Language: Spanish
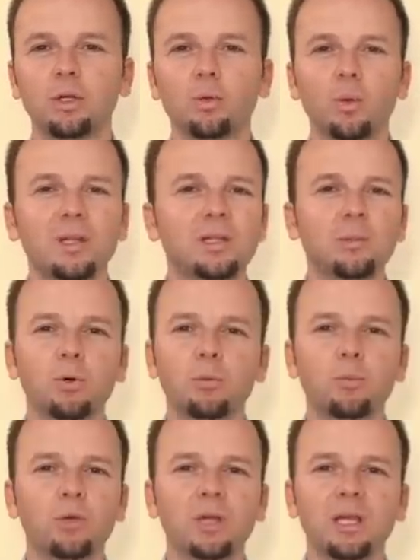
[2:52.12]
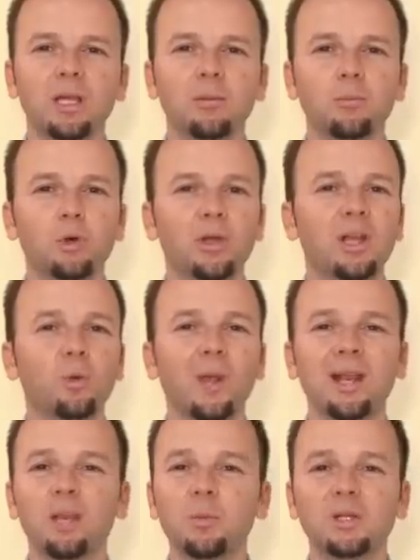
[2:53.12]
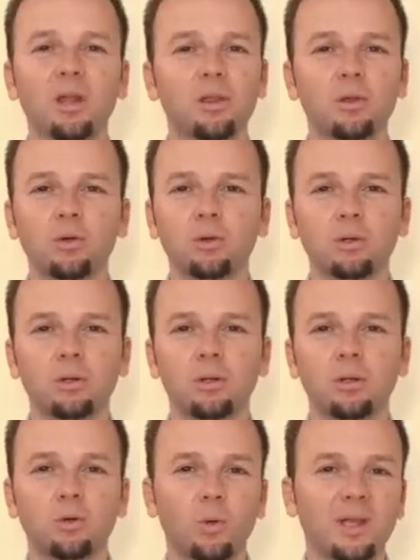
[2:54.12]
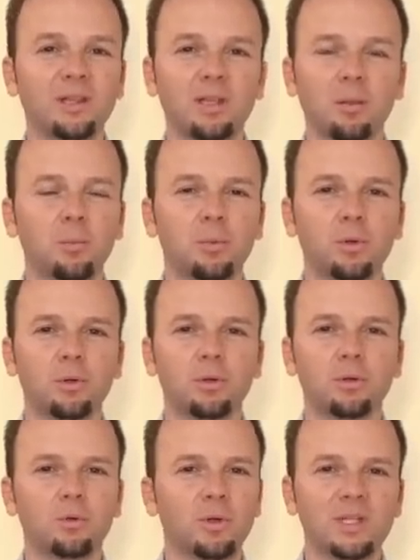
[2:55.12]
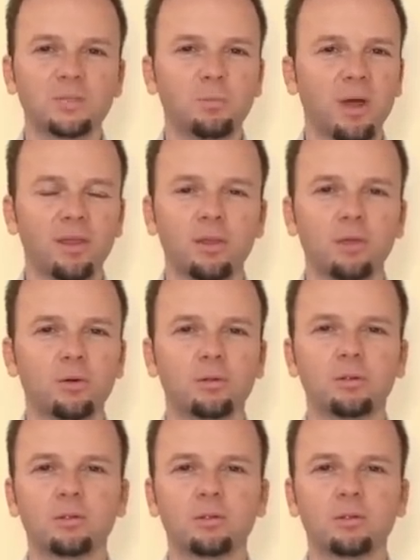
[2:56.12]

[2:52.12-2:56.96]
No hay temor, ¿por qué? Porque no hay limitación, no hay tiempo, no hay espacio.